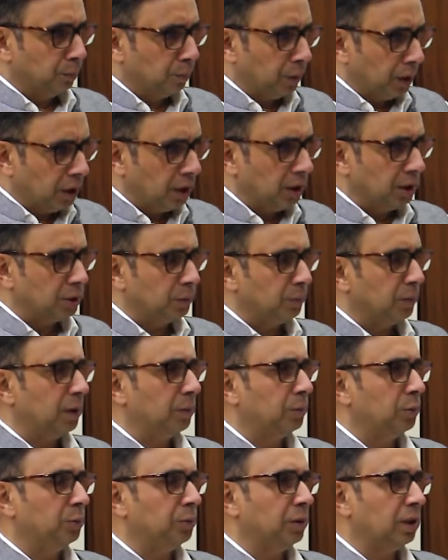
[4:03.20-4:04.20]
बड़ी
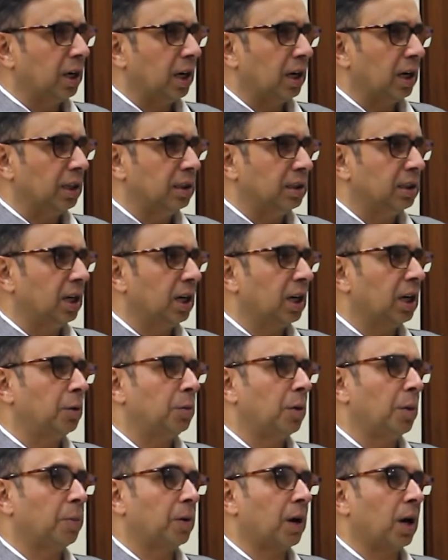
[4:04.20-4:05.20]
इसमें भूमिका रहती है अगर हम
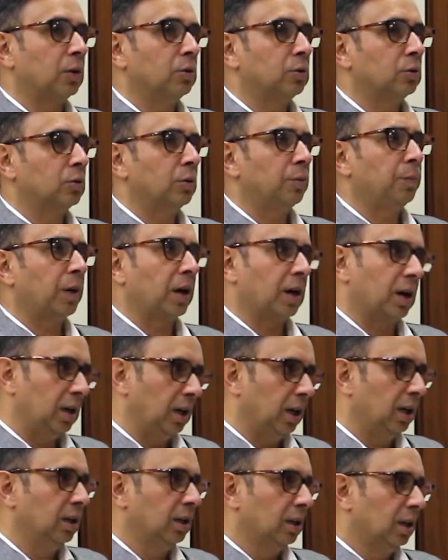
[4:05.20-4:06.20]
अपराधों को पकड़
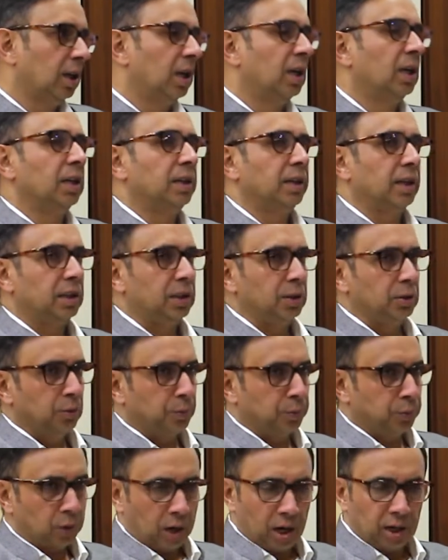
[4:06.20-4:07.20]
लें यदि जो
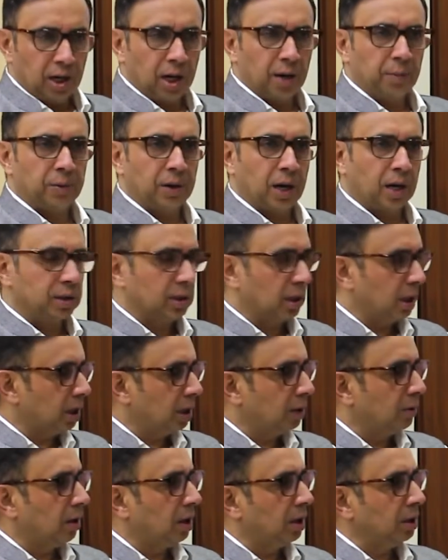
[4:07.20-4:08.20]
पुराना अपराध
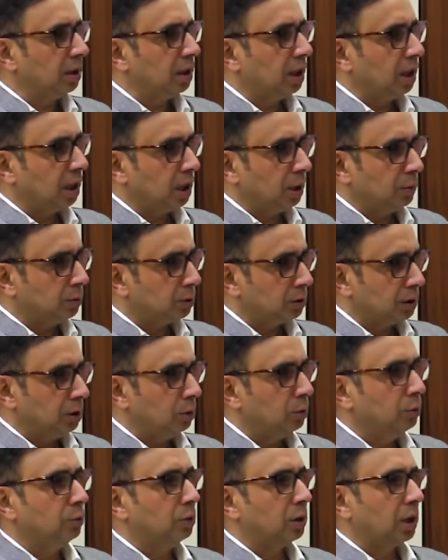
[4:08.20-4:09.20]
करने वाले ने अगर हम उसकी
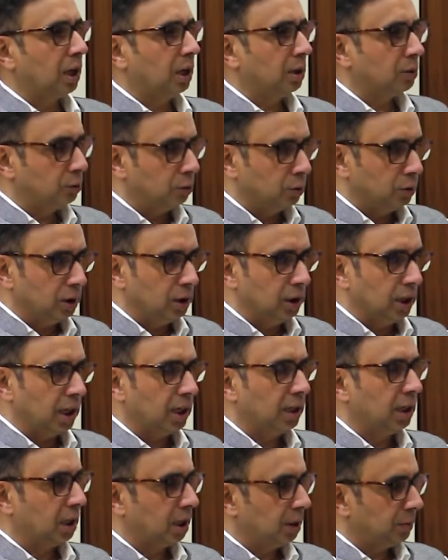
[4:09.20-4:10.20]
लूट है चोरी है
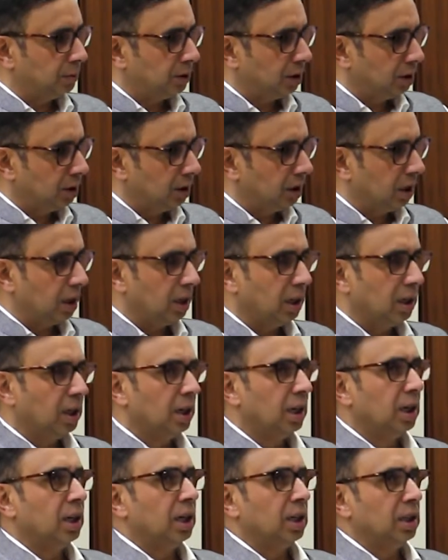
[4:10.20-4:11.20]
नकबजनी है
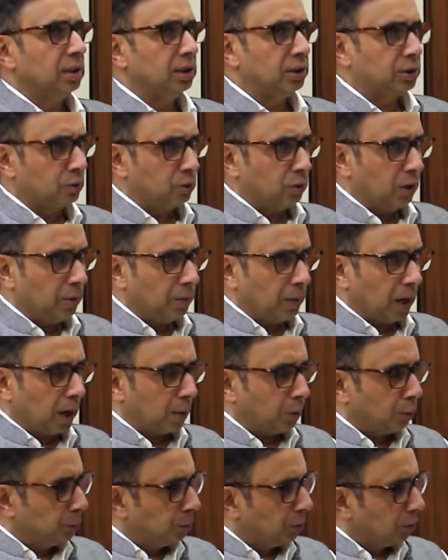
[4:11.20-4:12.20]
इसको हम
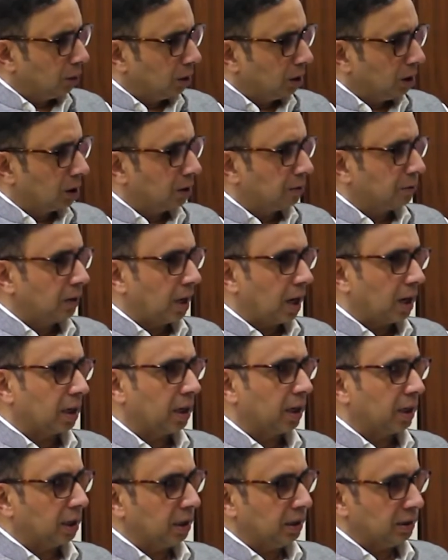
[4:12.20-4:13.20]
आरोपी को गिरफ्तार
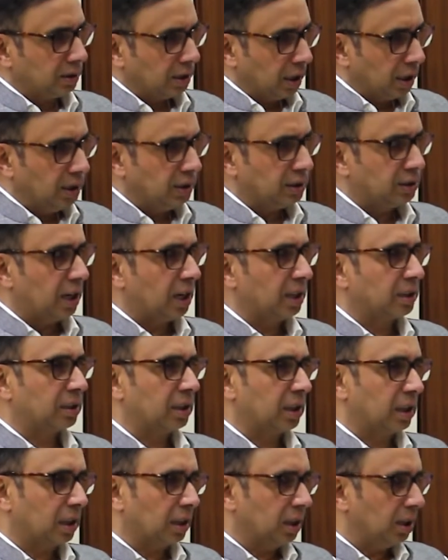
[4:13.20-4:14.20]
करके सही
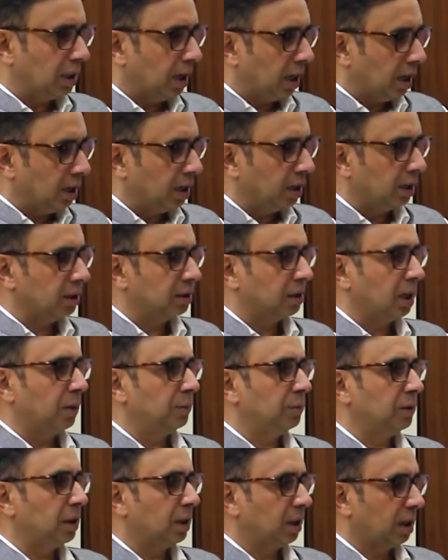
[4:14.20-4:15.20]
साक्ष्य रख के न्यायालय के
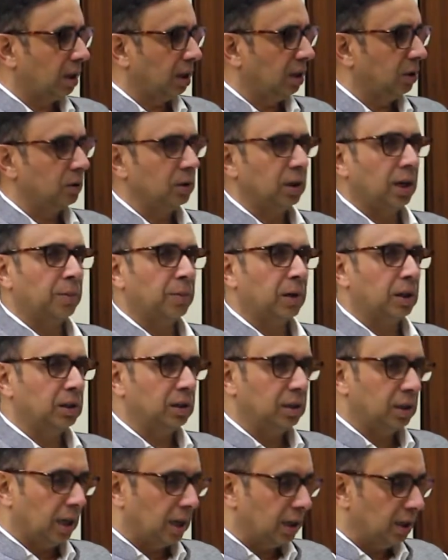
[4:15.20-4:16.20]
सामने रखें और न्यायमानी
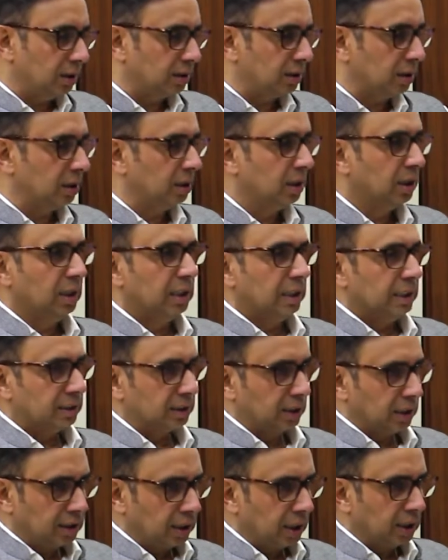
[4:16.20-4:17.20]
न्यायालय से
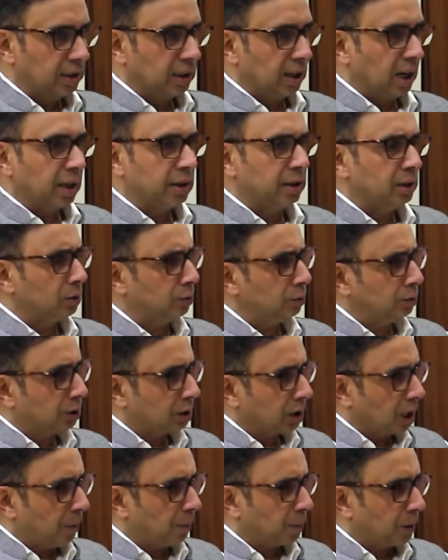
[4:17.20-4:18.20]
सजा दिला दे तो
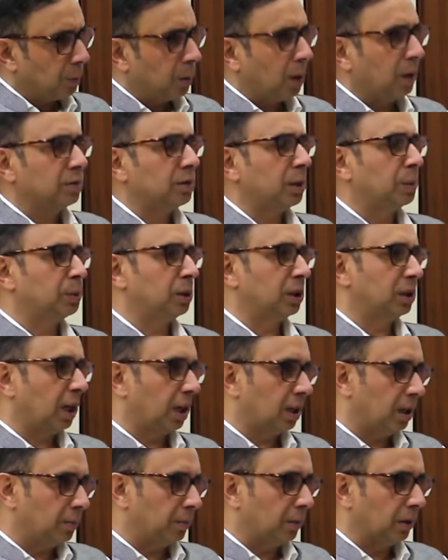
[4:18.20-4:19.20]
इसका प्रभाव सबसे
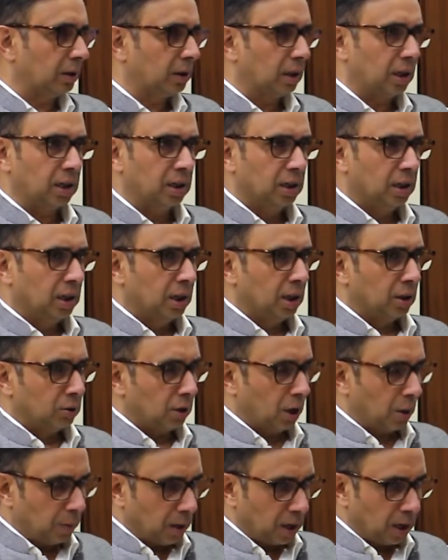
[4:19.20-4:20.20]
ज़्यादा पड़ता है
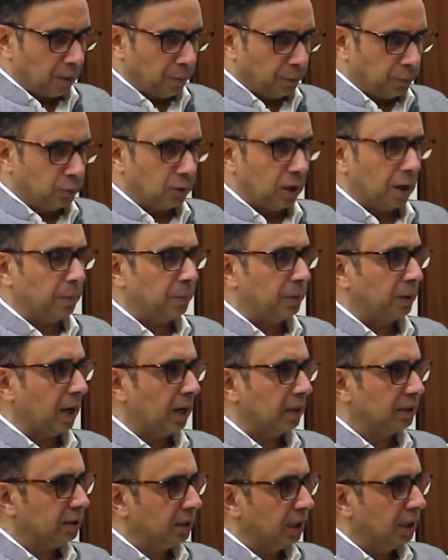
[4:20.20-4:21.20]
तो हमारा पूरा
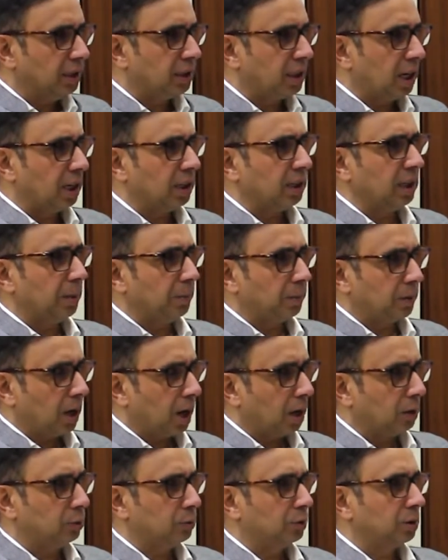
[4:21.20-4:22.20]
प्रयास यही था कि
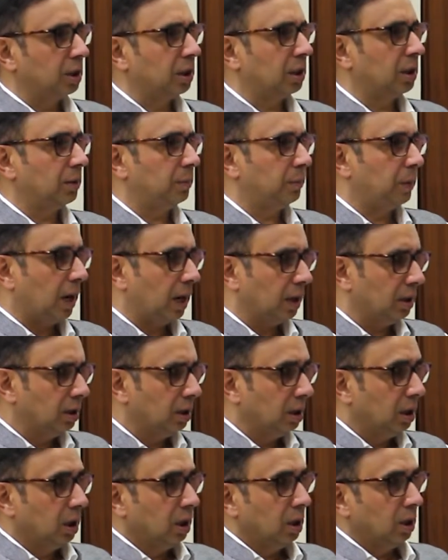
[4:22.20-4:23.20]
अपराध होने के बाद
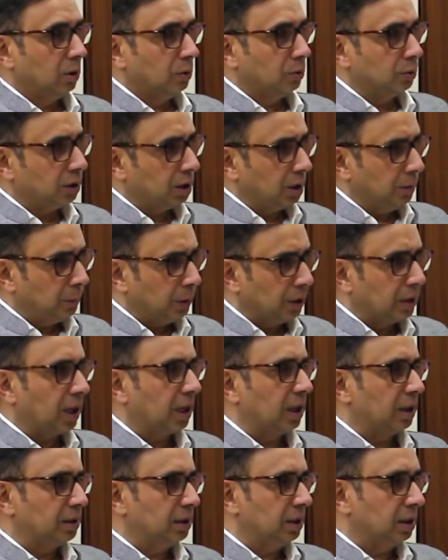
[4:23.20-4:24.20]
उसकी पता
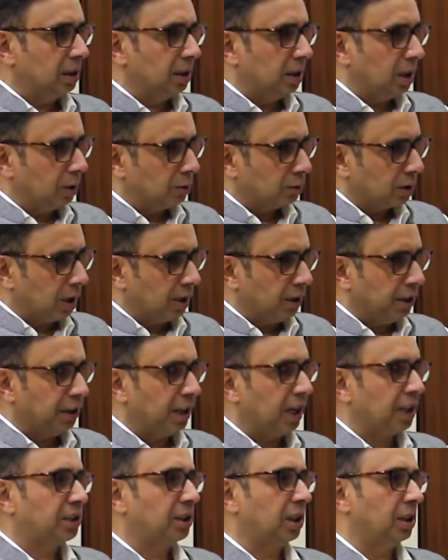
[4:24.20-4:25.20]
रसी की गई उसका
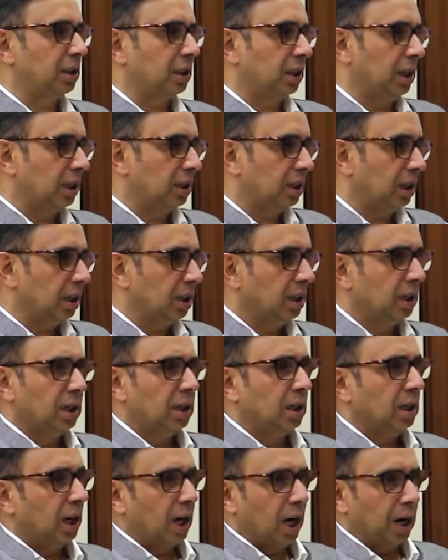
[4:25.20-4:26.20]
डिटेक्शन किया जाए
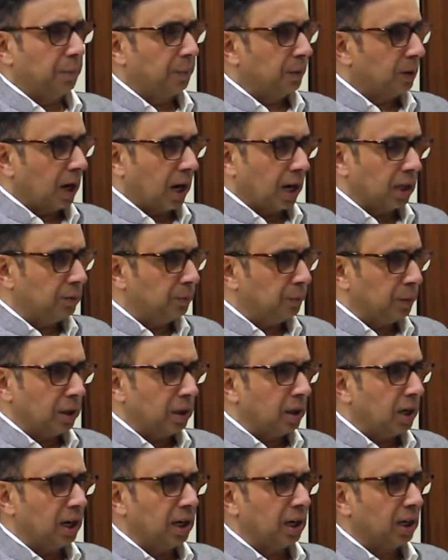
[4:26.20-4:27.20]
अपराध
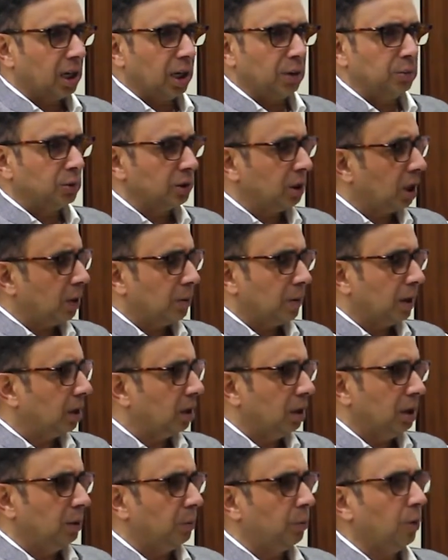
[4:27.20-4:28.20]
बढ़ना या कम होना हमारे
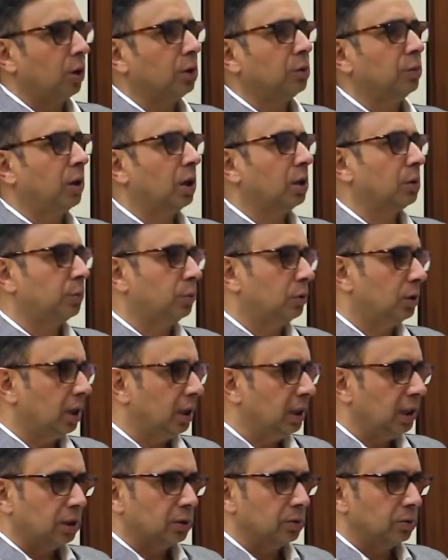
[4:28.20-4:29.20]
लिए बहुत महत्वपूर्ण
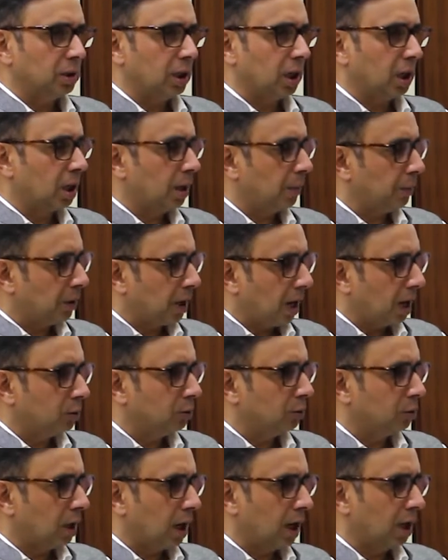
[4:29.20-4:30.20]
नहीं है क्योंकि अगर अपराध
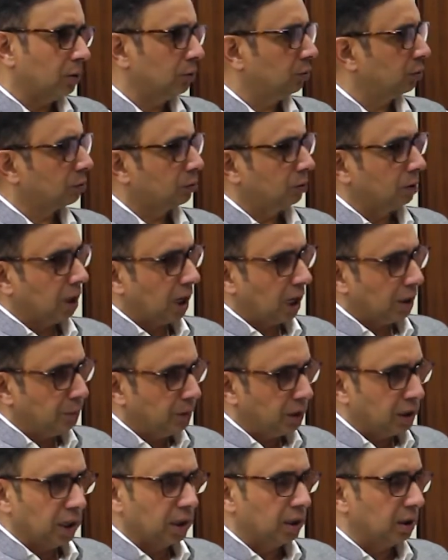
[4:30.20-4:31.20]
हो रहा है तो उसको
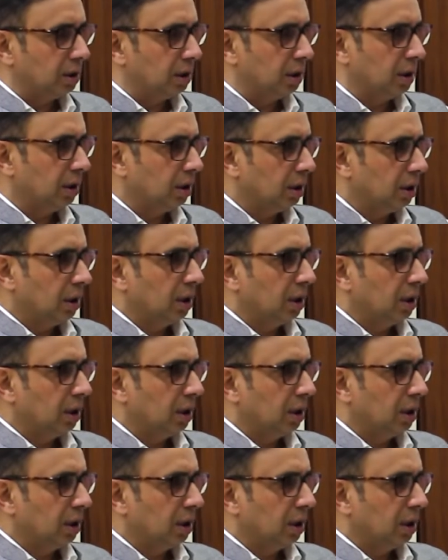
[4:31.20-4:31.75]
कायमी करनी है